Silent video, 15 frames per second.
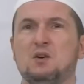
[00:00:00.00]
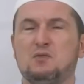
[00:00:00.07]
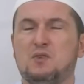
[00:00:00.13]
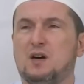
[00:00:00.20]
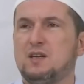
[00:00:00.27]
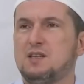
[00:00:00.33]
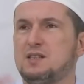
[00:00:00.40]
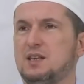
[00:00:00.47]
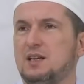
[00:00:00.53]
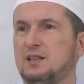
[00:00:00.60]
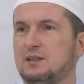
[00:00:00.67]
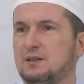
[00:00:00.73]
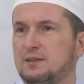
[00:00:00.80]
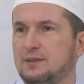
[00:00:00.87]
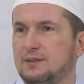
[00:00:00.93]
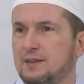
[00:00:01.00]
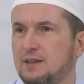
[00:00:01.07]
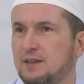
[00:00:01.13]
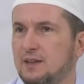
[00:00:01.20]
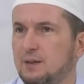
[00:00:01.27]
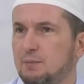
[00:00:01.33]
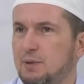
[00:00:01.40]
faizle
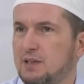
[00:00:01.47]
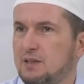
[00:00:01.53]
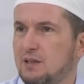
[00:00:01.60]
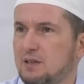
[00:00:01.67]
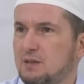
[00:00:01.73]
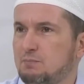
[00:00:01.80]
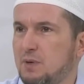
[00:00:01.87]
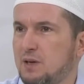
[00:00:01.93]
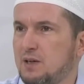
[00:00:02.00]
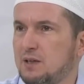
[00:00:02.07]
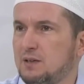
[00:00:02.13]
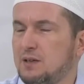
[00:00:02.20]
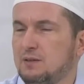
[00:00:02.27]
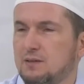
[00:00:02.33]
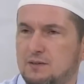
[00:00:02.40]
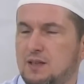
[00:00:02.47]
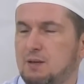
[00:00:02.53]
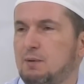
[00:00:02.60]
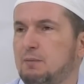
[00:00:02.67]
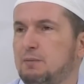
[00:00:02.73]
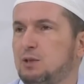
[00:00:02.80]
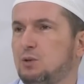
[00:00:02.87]
para aldım bankadan
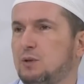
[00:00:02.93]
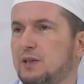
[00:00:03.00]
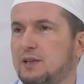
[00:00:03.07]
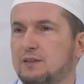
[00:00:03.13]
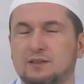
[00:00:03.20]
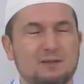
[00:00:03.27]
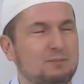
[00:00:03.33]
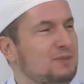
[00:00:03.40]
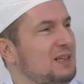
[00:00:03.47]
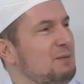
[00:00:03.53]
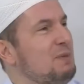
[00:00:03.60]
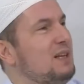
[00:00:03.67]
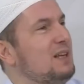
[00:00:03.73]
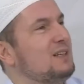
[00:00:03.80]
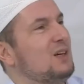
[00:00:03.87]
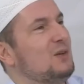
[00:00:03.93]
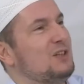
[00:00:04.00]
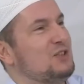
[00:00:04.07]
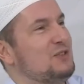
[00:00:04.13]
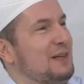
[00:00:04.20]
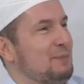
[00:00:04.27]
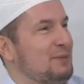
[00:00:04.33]
tamamını dolara yatırdım diye millete
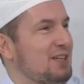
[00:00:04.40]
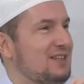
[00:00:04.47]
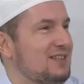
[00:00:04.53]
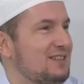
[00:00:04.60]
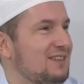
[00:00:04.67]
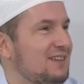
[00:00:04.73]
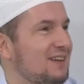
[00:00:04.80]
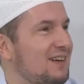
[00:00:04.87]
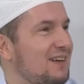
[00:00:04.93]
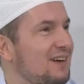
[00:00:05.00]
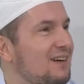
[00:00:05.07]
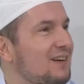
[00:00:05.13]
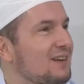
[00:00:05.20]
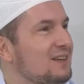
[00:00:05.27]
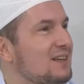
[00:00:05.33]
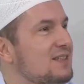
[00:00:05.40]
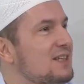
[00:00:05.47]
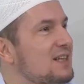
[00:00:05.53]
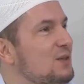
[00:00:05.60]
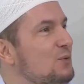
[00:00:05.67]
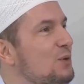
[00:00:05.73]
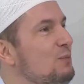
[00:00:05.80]
havacıva yapacaksın. Allah
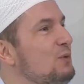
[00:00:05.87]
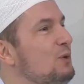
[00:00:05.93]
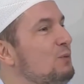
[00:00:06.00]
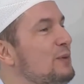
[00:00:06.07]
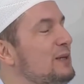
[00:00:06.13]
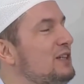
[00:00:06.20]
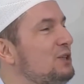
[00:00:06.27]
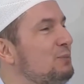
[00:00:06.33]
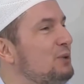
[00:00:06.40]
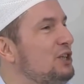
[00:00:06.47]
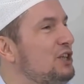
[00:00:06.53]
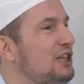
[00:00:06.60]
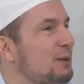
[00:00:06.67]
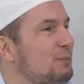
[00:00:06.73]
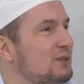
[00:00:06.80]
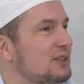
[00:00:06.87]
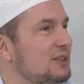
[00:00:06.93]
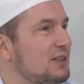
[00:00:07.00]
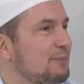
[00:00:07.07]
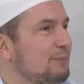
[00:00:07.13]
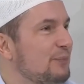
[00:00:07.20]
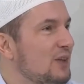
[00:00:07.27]
senin görmüyor mu bu işi, bu işi
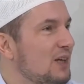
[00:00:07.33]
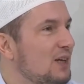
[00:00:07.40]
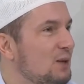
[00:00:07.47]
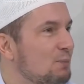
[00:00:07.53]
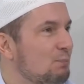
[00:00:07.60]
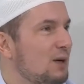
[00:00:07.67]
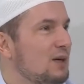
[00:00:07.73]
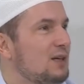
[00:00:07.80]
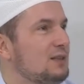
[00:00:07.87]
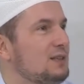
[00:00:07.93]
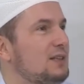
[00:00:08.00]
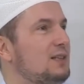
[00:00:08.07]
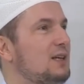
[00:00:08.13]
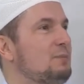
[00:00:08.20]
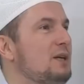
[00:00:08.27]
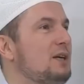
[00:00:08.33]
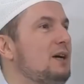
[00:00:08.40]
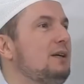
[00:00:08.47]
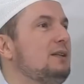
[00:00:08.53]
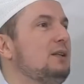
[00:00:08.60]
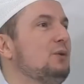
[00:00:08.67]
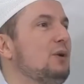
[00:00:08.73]
yaptığını? Bankadakiler bile
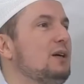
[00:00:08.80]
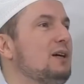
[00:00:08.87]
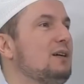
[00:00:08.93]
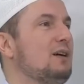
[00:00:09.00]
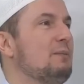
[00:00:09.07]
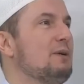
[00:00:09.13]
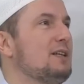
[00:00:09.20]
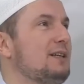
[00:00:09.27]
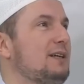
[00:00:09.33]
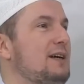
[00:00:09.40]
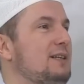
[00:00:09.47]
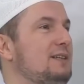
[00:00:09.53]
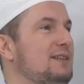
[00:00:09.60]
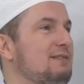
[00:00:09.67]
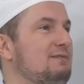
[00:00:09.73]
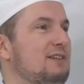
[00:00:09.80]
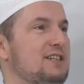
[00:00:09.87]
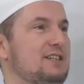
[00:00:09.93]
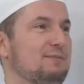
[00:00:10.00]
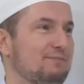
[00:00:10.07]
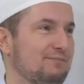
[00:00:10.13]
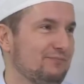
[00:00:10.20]
kaydediyor ya. Kamerada kayıtlarım
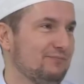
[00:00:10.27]
var.